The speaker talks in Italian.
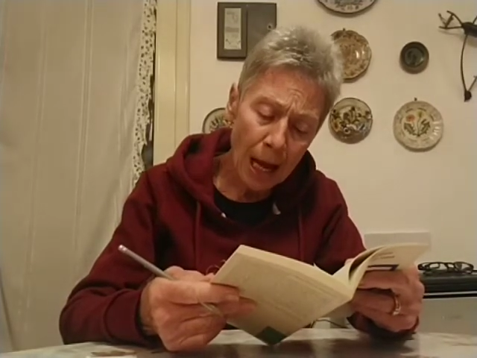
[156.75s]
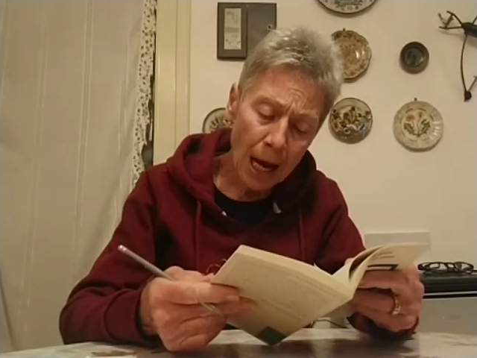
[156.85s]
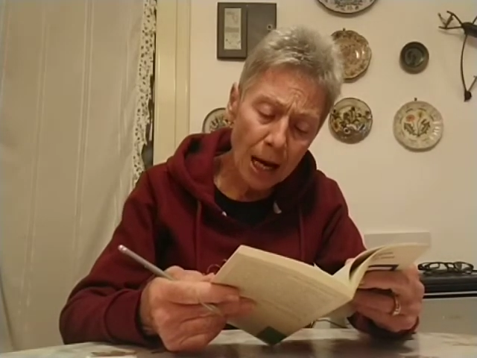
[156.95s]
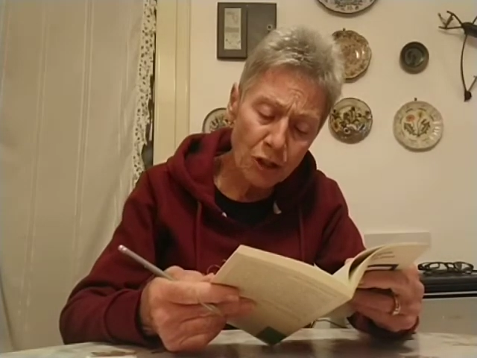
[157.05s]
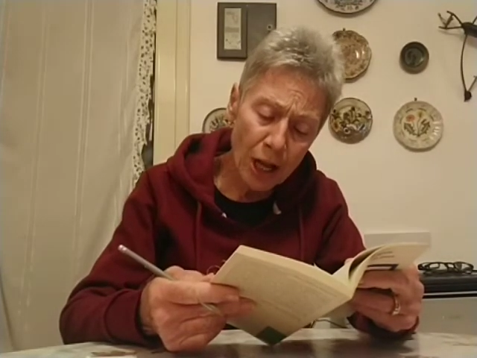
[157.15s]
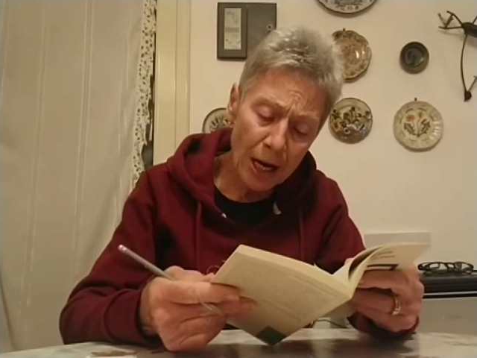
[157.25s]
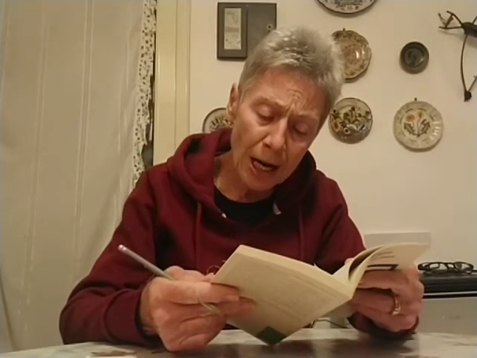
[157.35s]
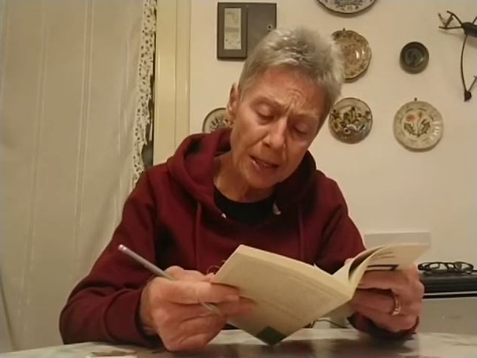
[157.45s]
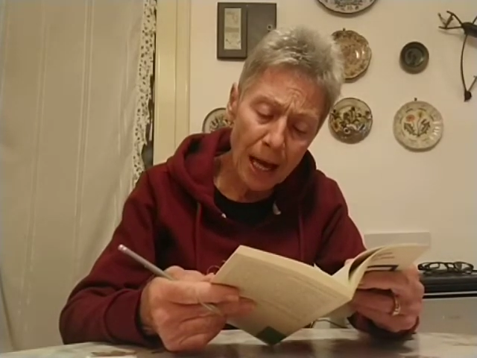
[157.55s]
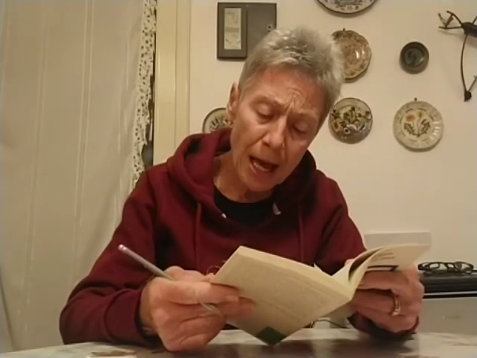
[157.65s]
lasciare
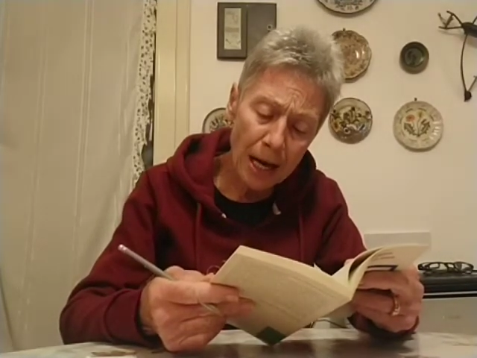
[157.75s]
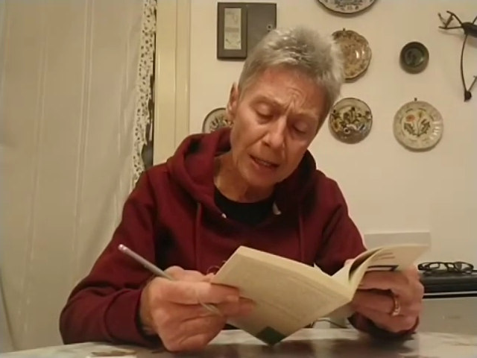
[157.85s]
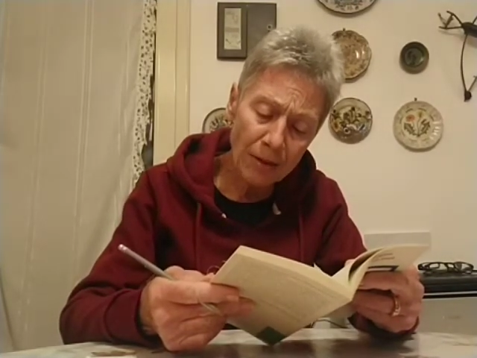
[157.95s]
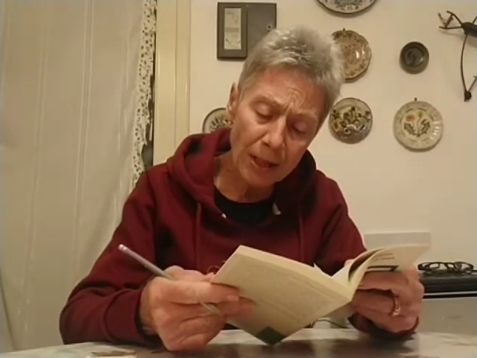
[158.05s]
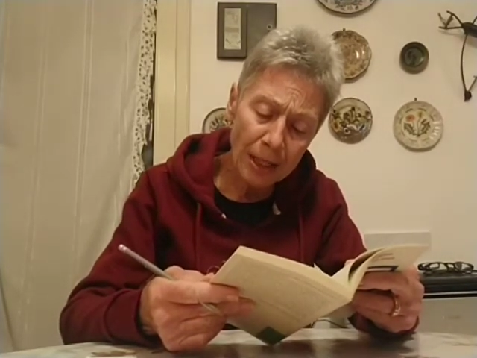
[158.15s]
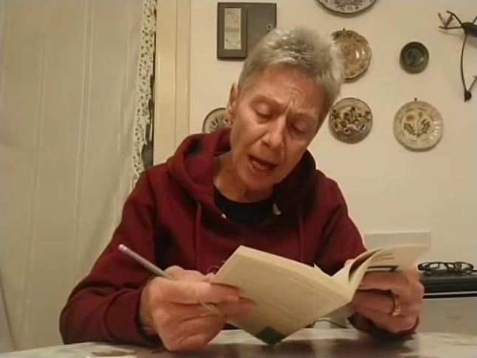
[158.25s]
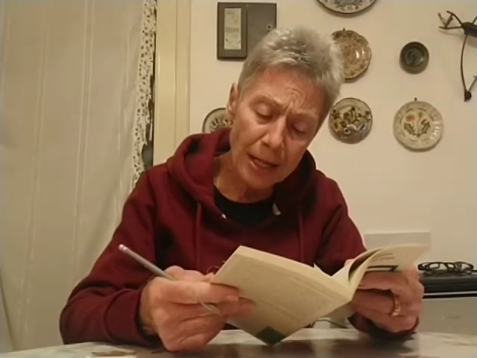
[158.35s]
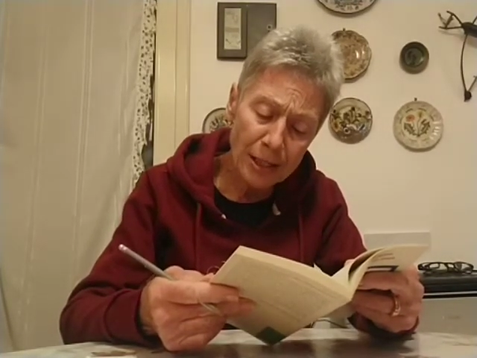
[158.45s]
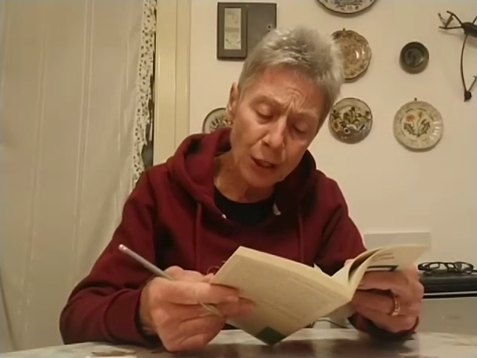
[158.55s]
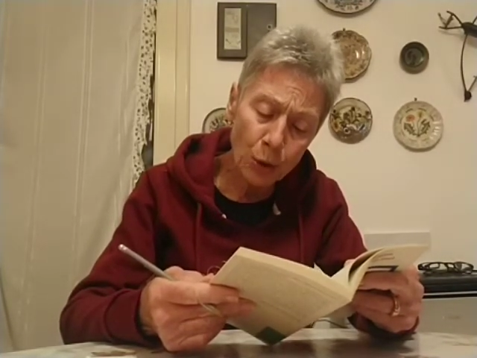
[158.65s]
la terra e
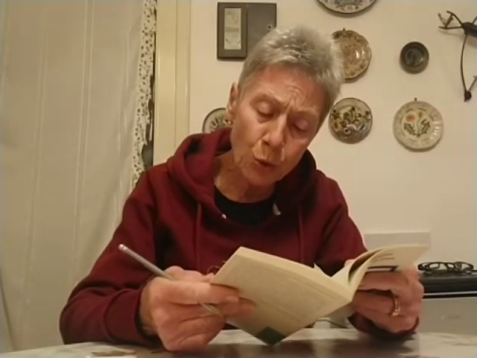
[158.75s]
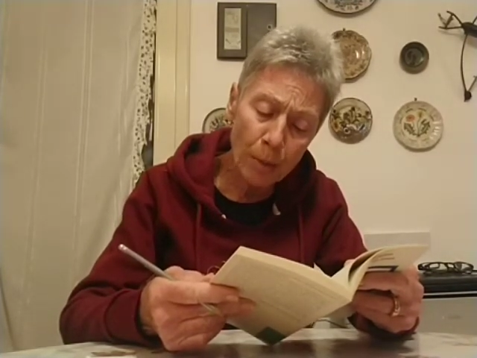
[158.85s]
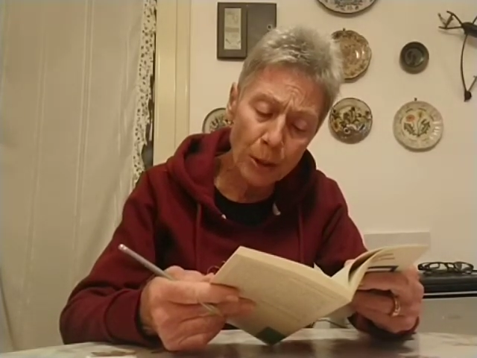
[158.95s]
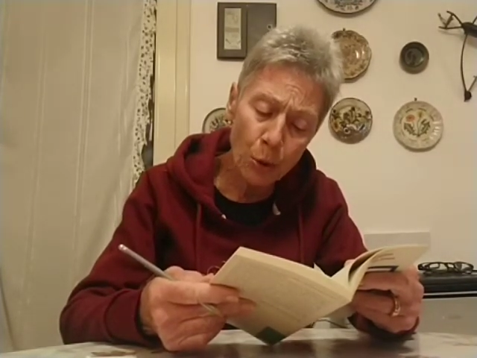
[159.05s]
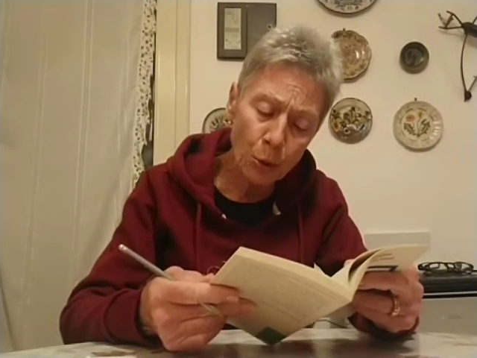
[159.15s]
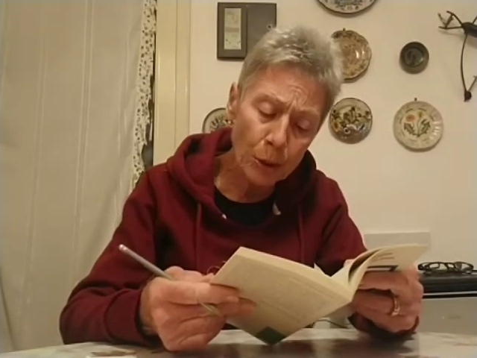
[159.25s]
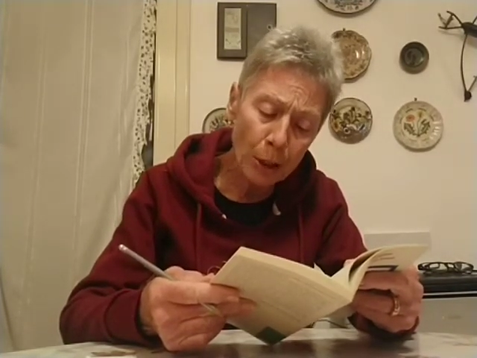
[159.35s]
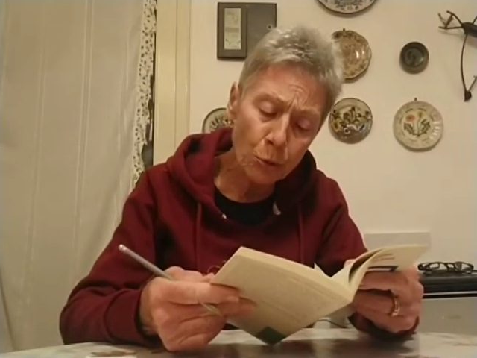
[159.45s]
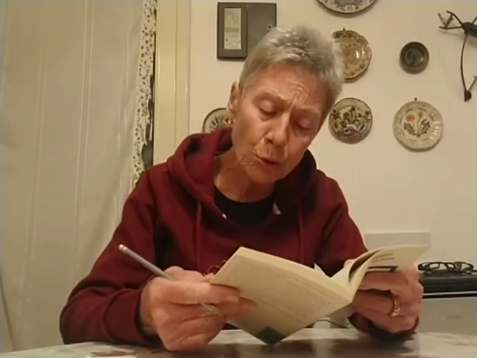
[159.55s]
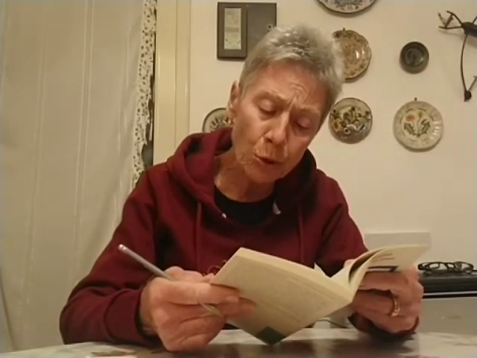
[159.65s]
diventare schiuma
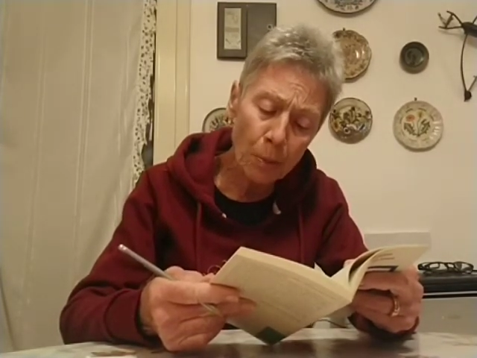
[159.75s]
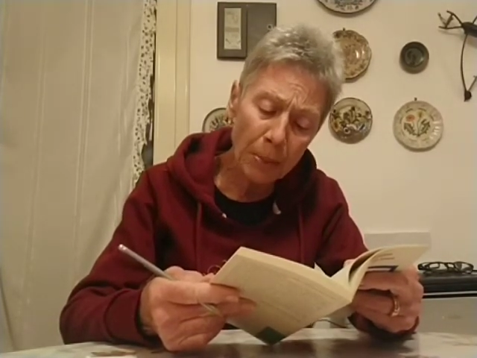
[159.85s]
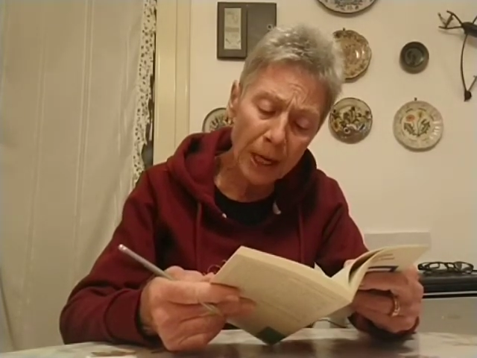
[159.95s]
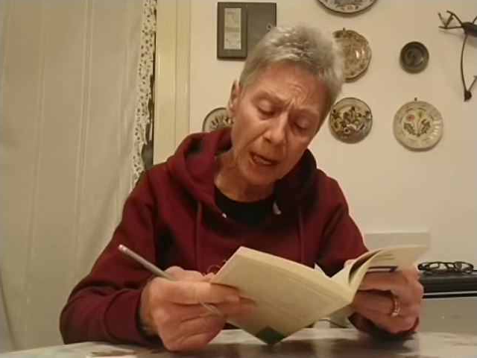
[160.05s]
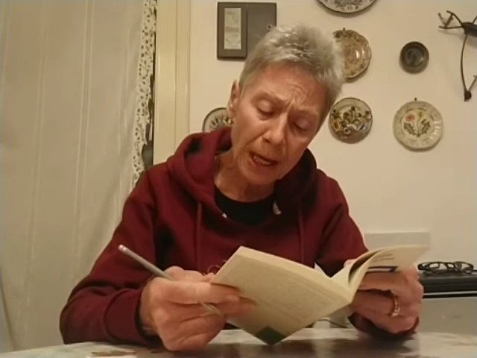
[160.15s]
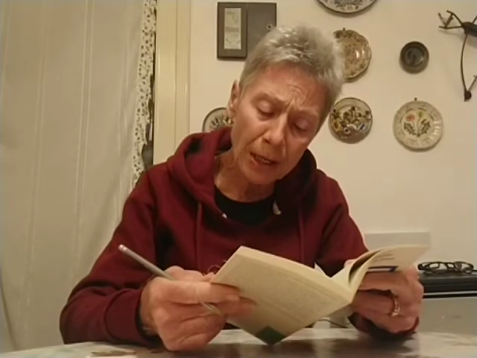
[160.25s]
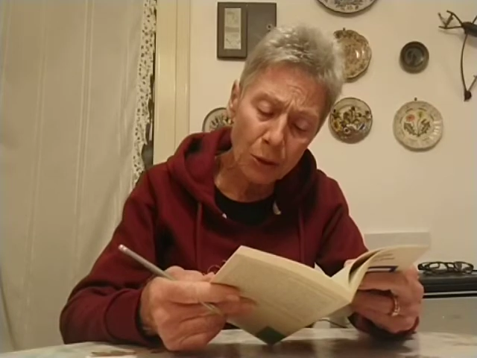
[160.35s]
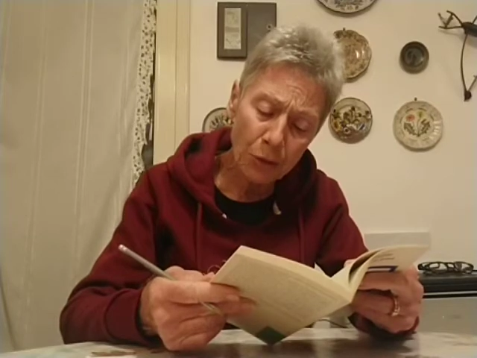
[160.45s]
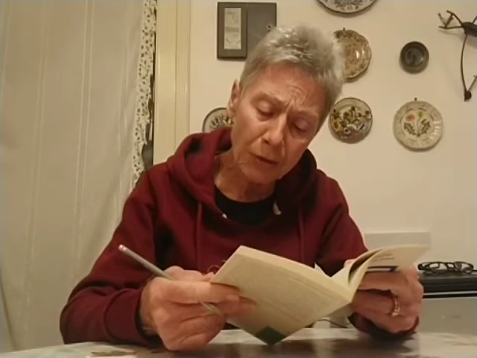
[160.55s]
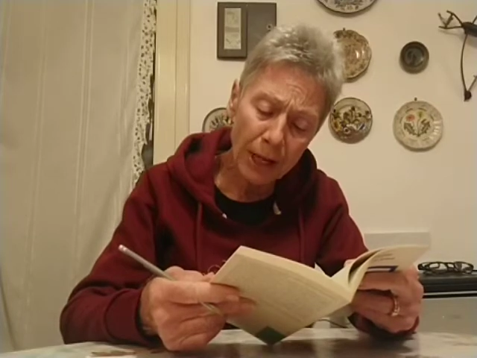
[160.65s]
d'onda, tutto perché
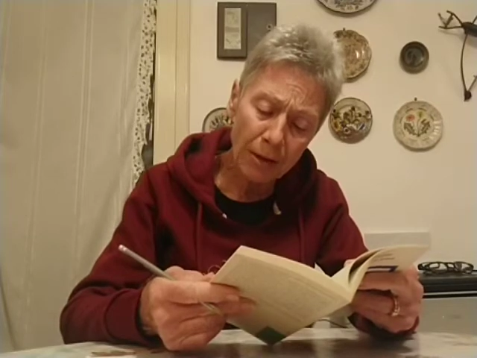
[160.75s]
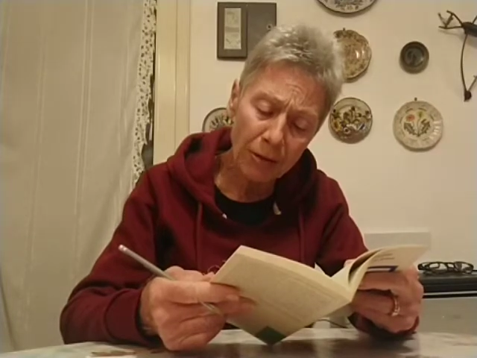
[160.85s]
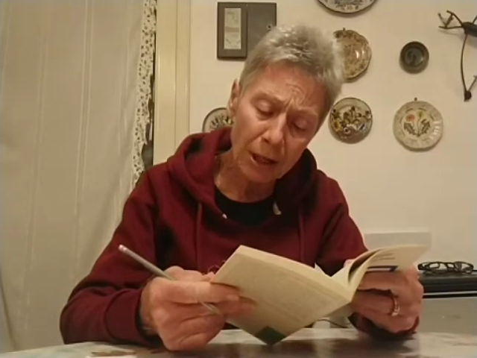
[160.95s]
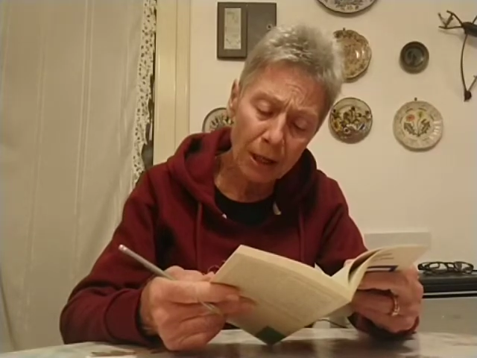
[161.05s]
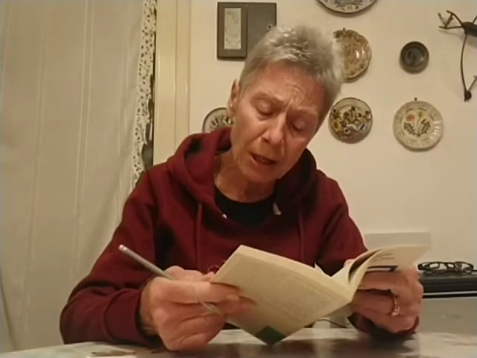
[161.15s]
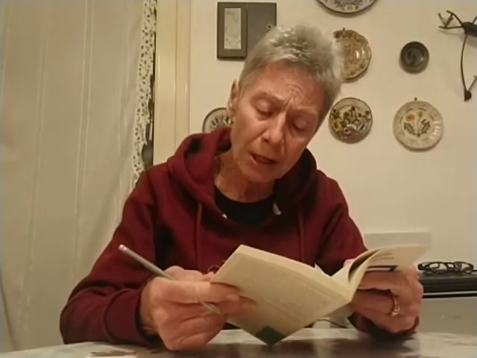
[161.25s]
dovevi.